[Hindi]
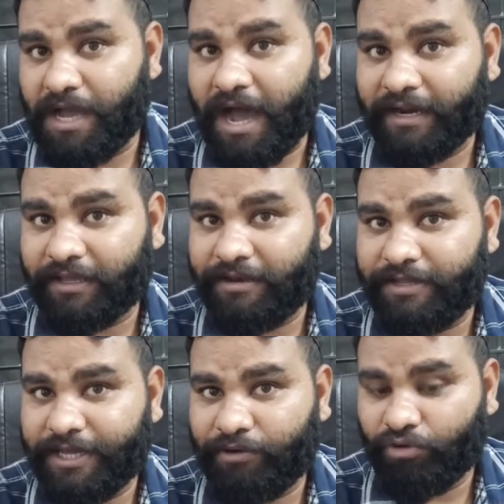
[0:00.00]
बिहार के
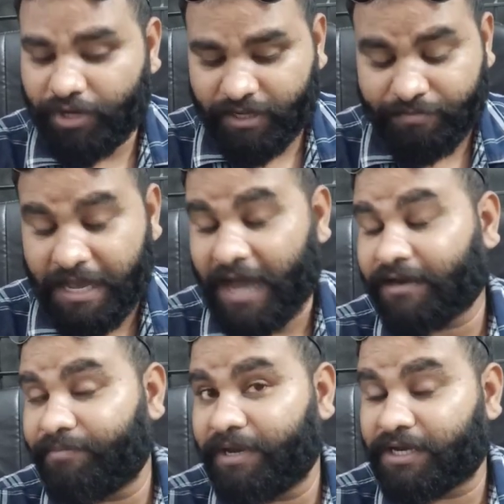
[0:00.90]
लिए और एक बिहार
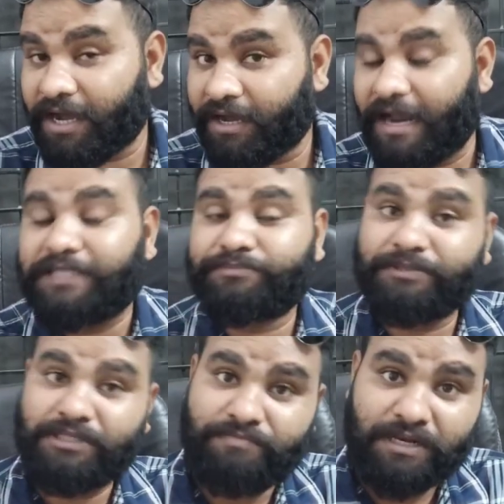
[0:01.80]
का बेटा अगर
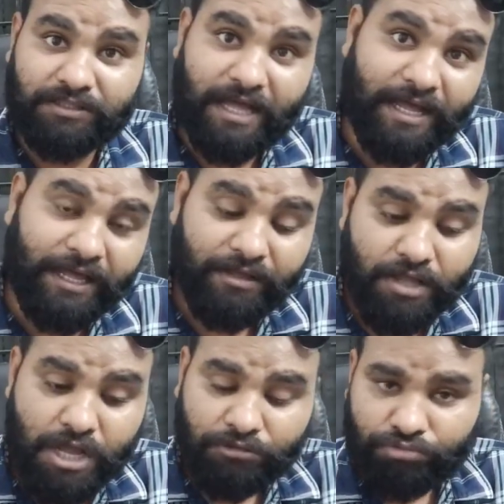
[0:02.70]
राष्ट्रपति बनता है
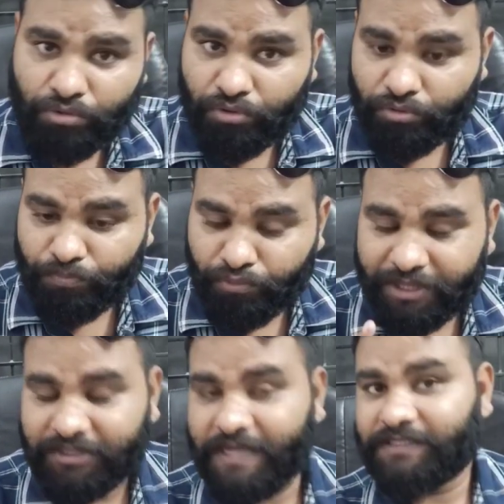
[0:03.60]
तो
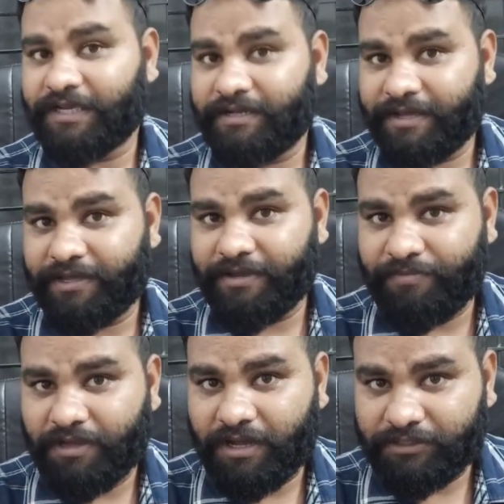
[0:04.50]
पूरे देश के लिए
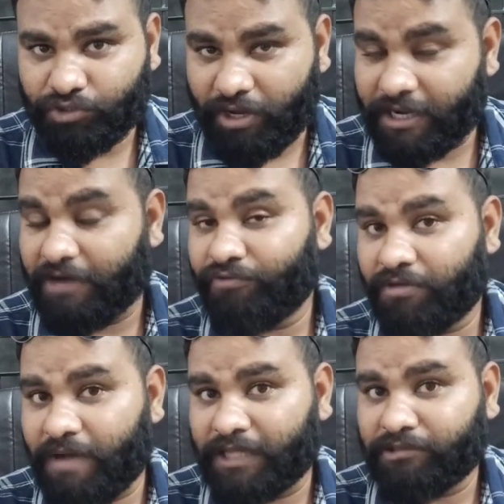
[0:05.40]
एक जो है गर्व
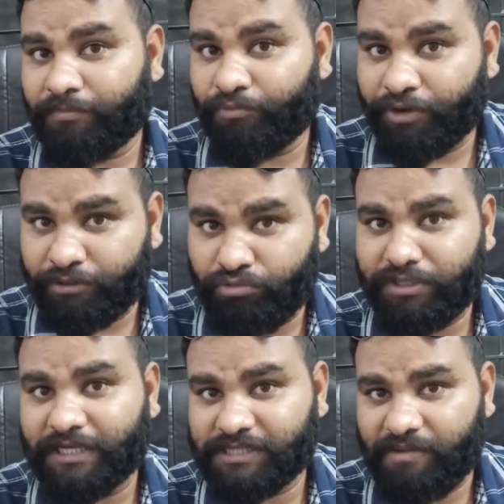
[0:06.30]
की बात है और पूरी
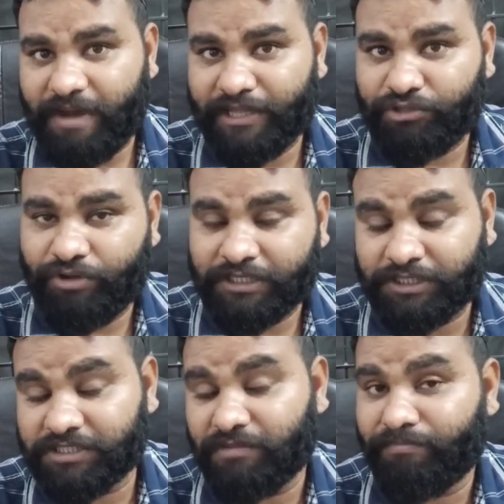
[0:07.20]
दुनिया से हमारे जो है
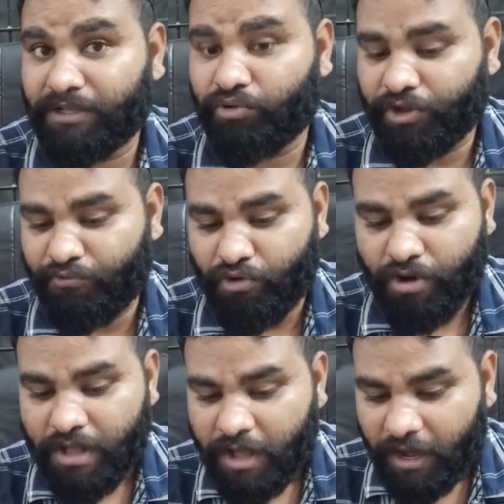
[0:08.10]
अच्छे संबंध होंगे
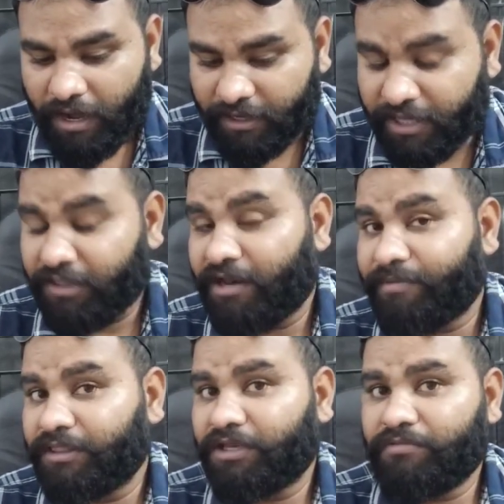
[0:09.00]
वो केंद्रीय
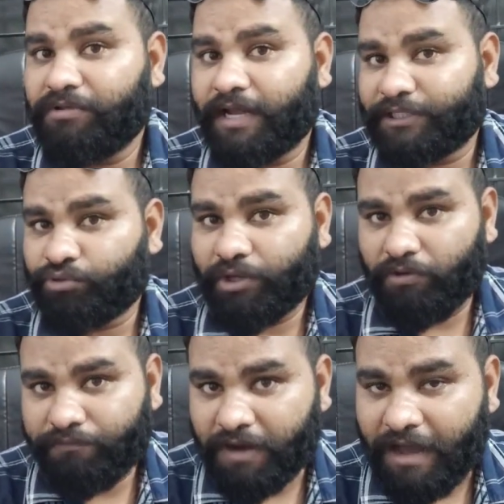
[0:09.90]
मंत्री भी रह चुके हैं
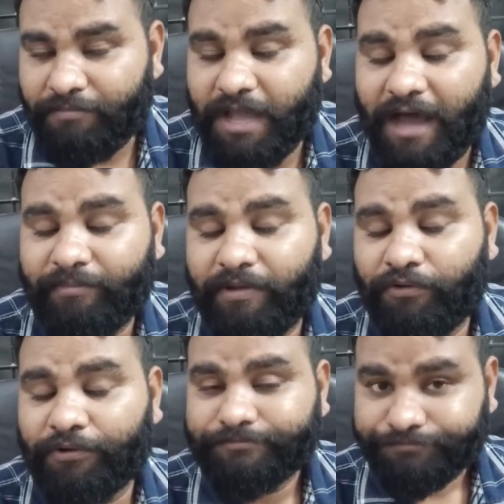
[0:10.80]
और फिलहाल बिहार में
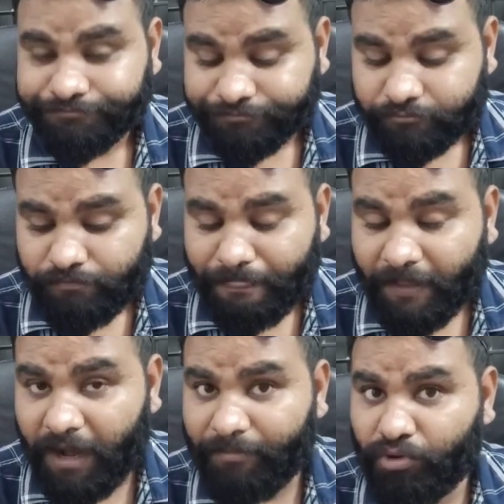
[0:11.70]
वो
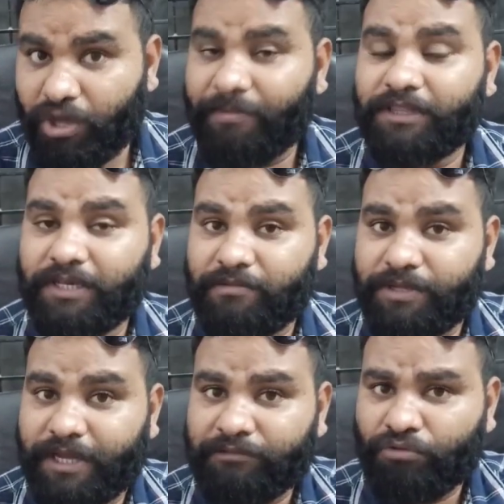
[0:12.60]
मुख्यमंत्री
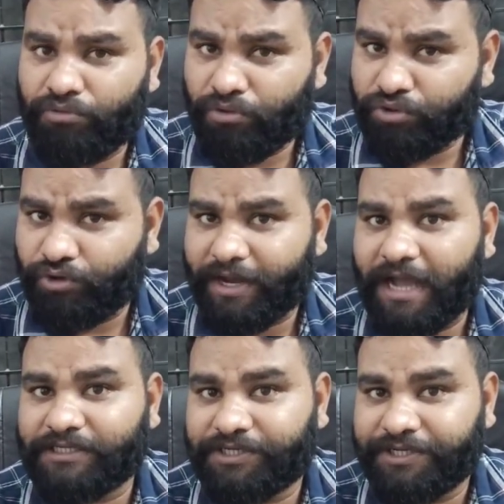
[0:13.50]
भी हैं तो उनको जो है
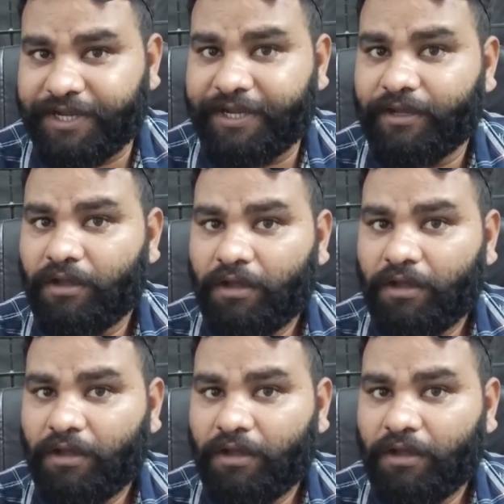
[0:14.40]
राष्ट्रीय